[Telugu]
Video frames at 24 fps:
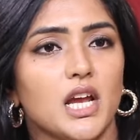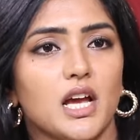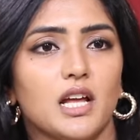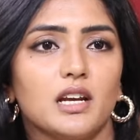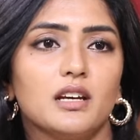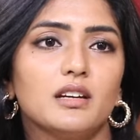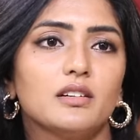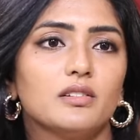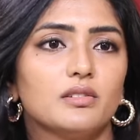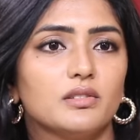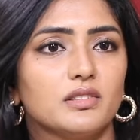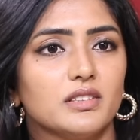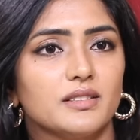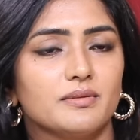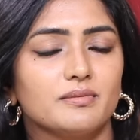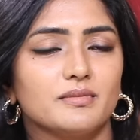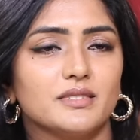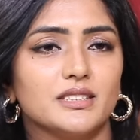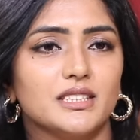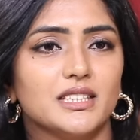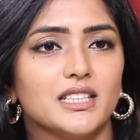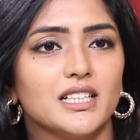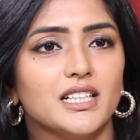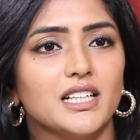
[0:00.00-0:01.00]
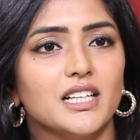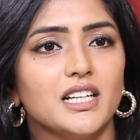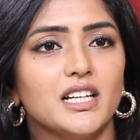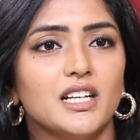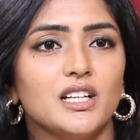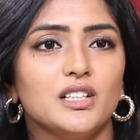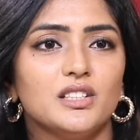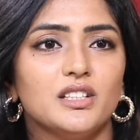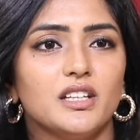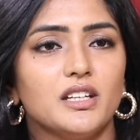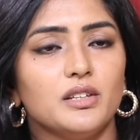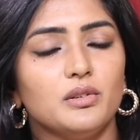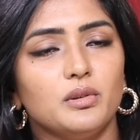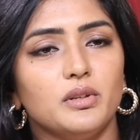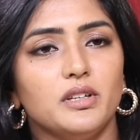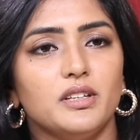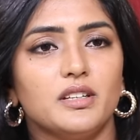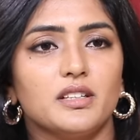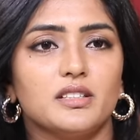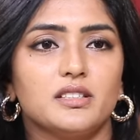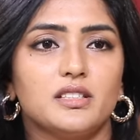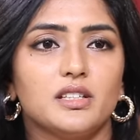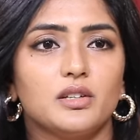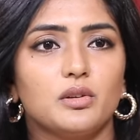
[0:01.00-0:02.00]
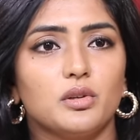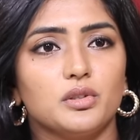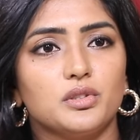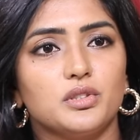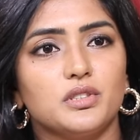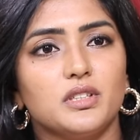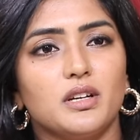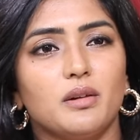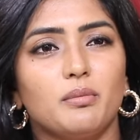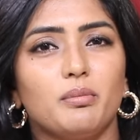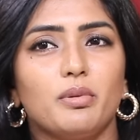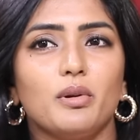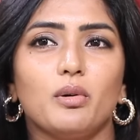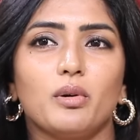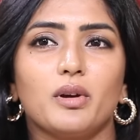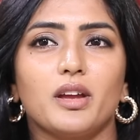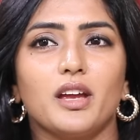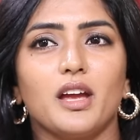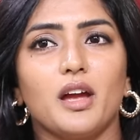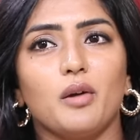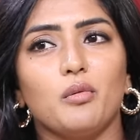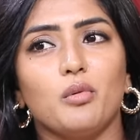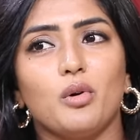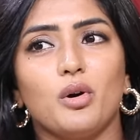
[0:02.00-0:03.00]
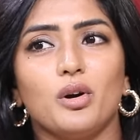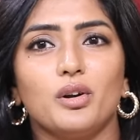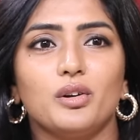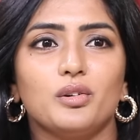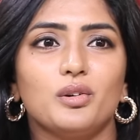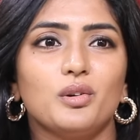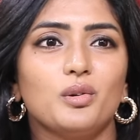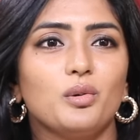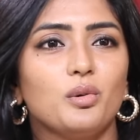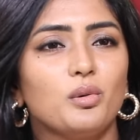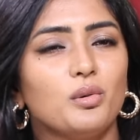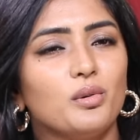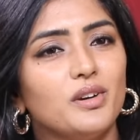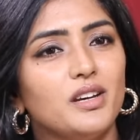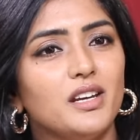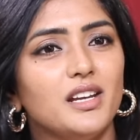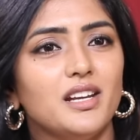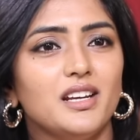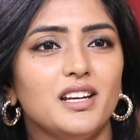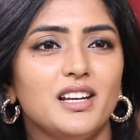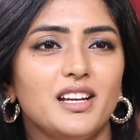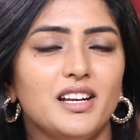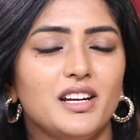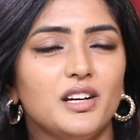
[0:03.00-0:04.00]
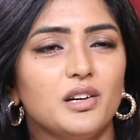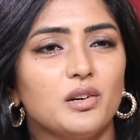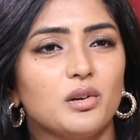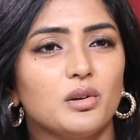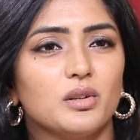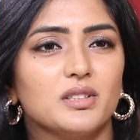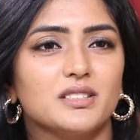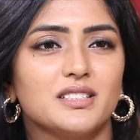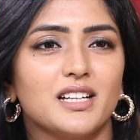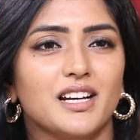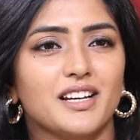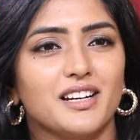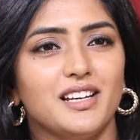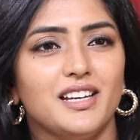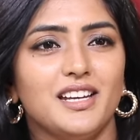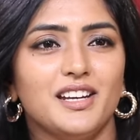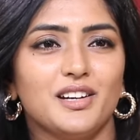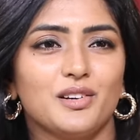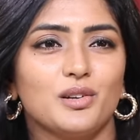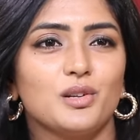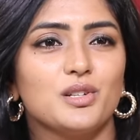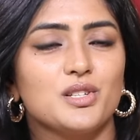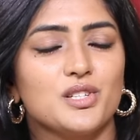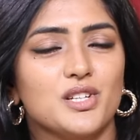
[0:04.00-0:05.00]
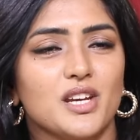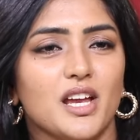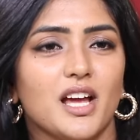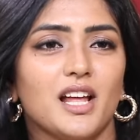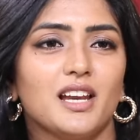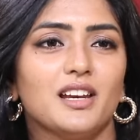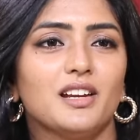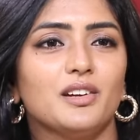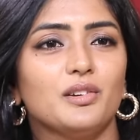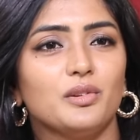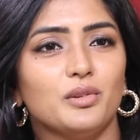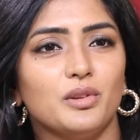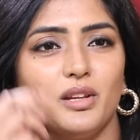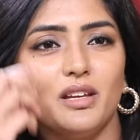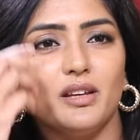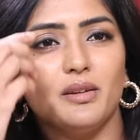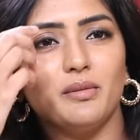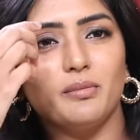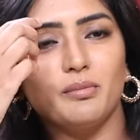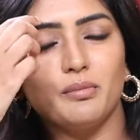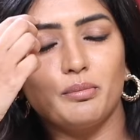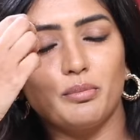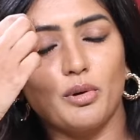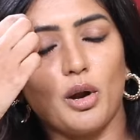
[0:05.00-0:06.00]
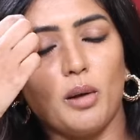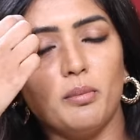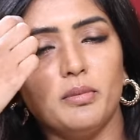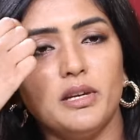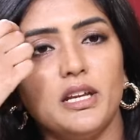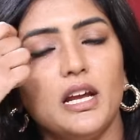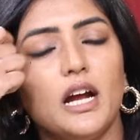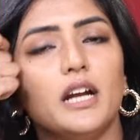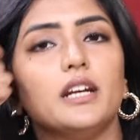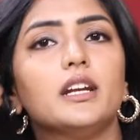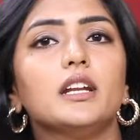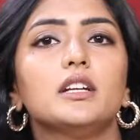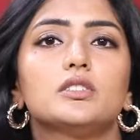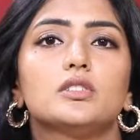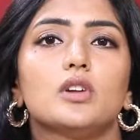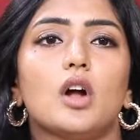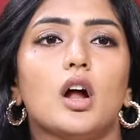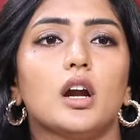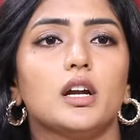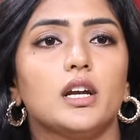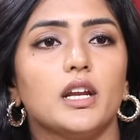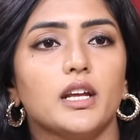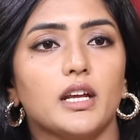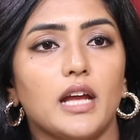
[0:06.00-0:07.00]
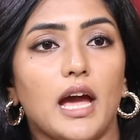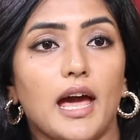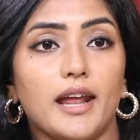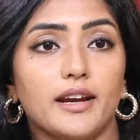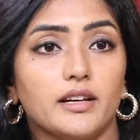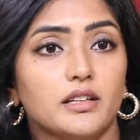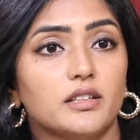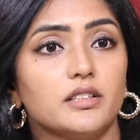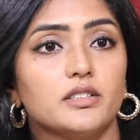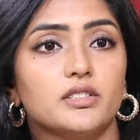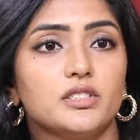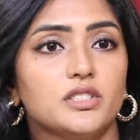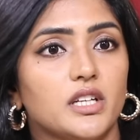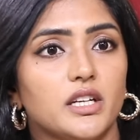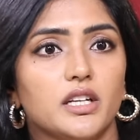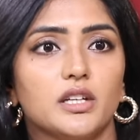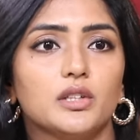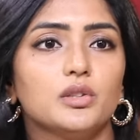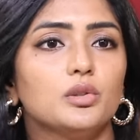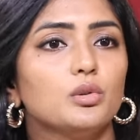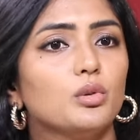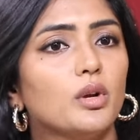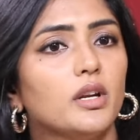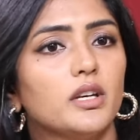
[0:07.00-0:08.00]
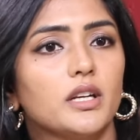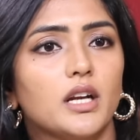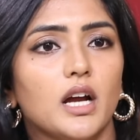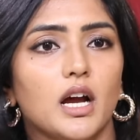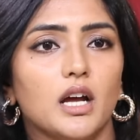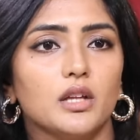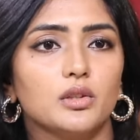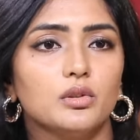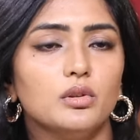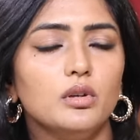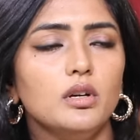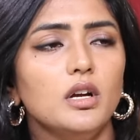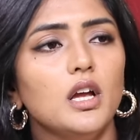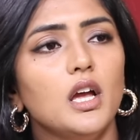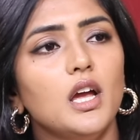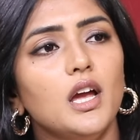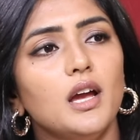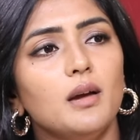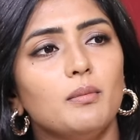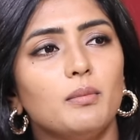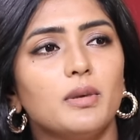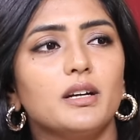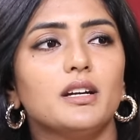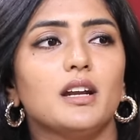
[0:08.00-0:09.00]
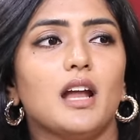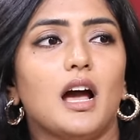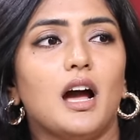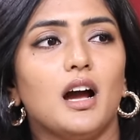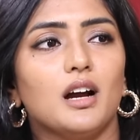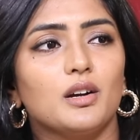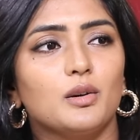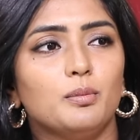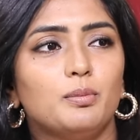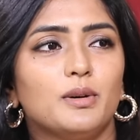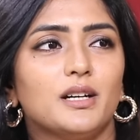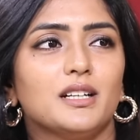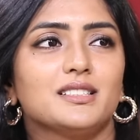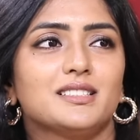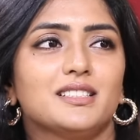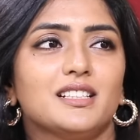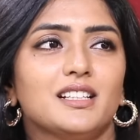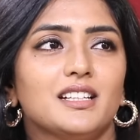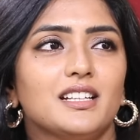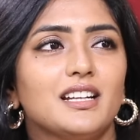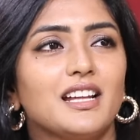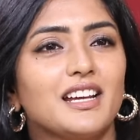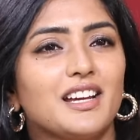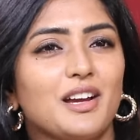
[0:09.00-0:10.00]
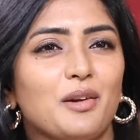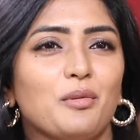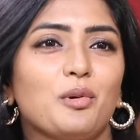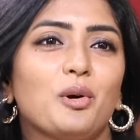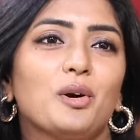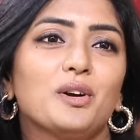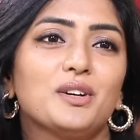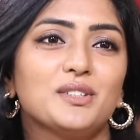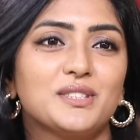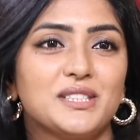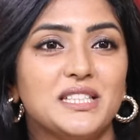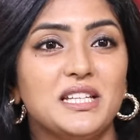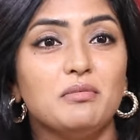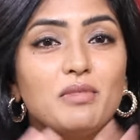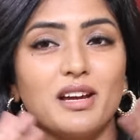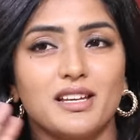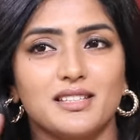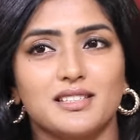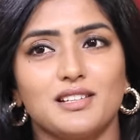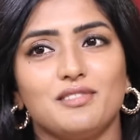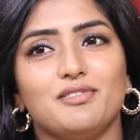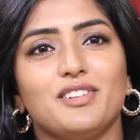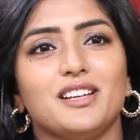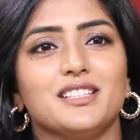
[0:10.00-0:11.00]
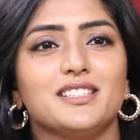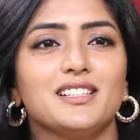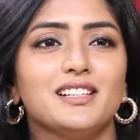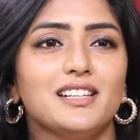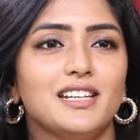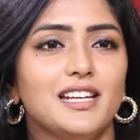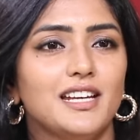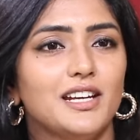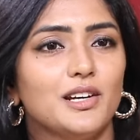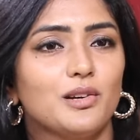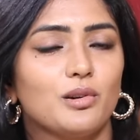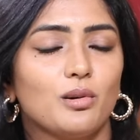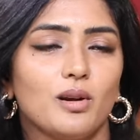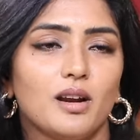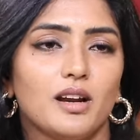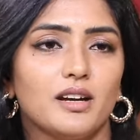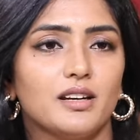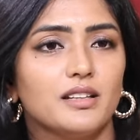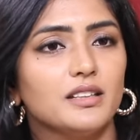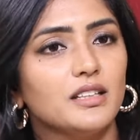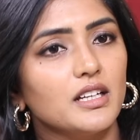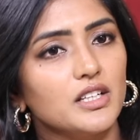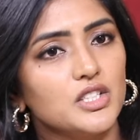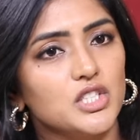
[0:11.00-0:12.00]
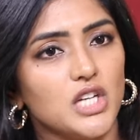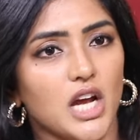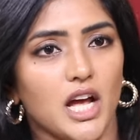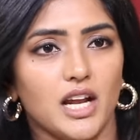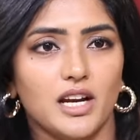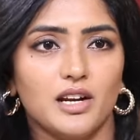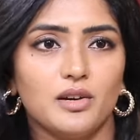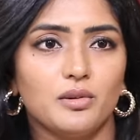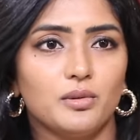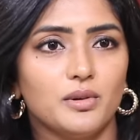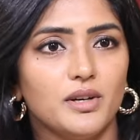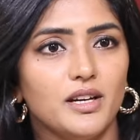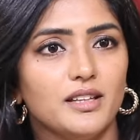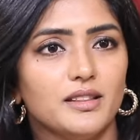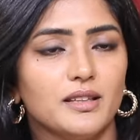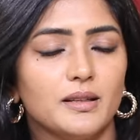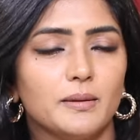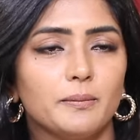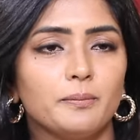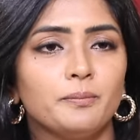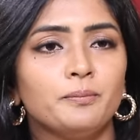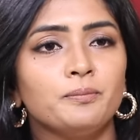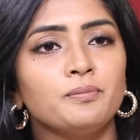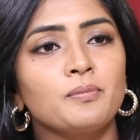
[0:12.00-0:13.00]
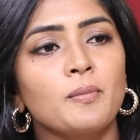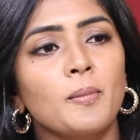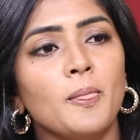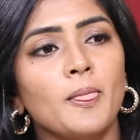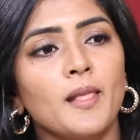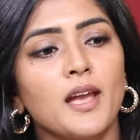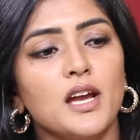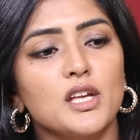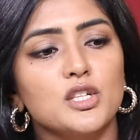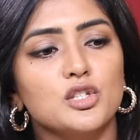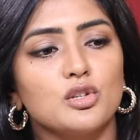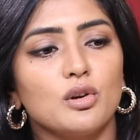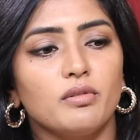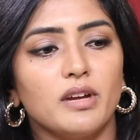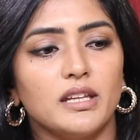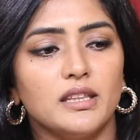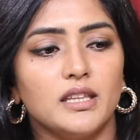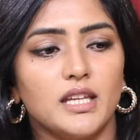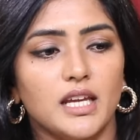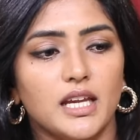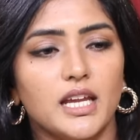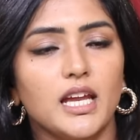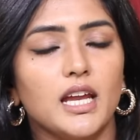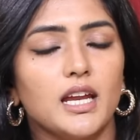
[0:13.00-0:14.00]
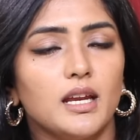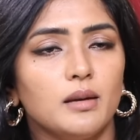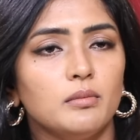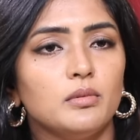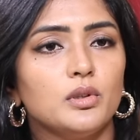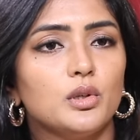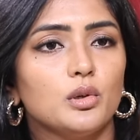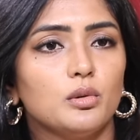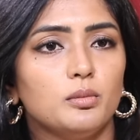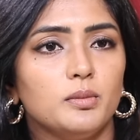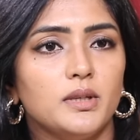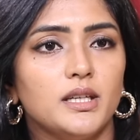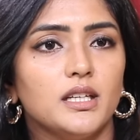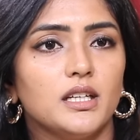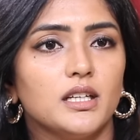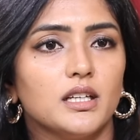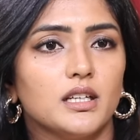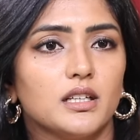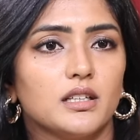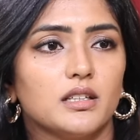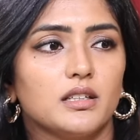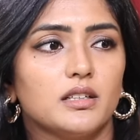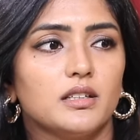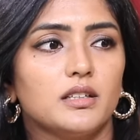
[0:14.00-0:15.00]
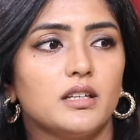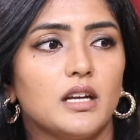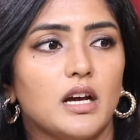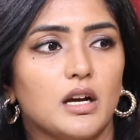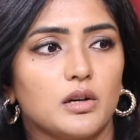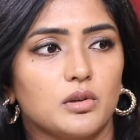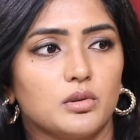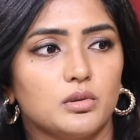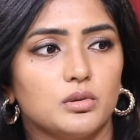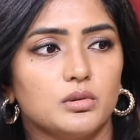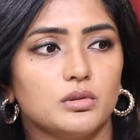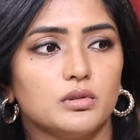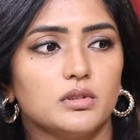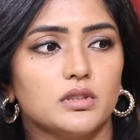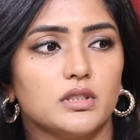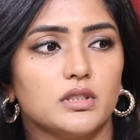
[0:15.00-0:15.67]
చేయాలని ఉంది నేను ఇండస్ట్రీకి వచ్చినప్పుడు ఓకే ఐ వాంట్ డూ ఓన్లీ లీడ్ రోల్స్ నాకు లీడ్ రోల్స్ చేయాలని ఉంది ప్రాబ్లీ అంటే ఇట్స్ నాట్ లైక్ క్యారెక్టర్స్ చేయొద్దు అని కాదు బట్ hmm. నాకు పర్సనలీ లైక్ ఐ వాంట్ సీ మై సెల్ఫ్ యాజ్ అ లీడ్ రోల్ అనేది నాకు చాలా ఉండింది సో వెన్ దే కేమ్ టు మీ నాకు